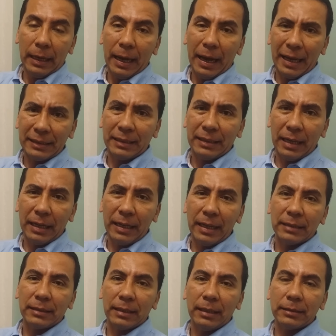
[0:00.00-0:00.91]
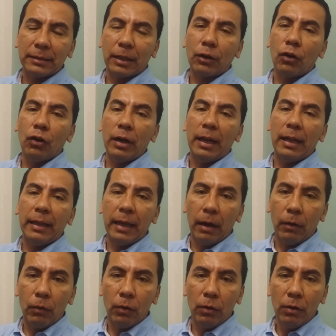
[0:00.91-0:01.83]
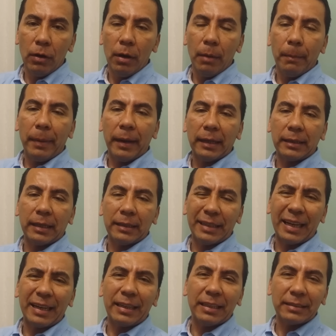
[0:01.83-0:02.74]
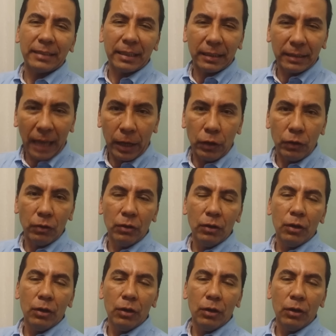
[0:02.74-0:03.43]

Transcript: hacen alianzas hasta con el diablo para tratar de hacer daño.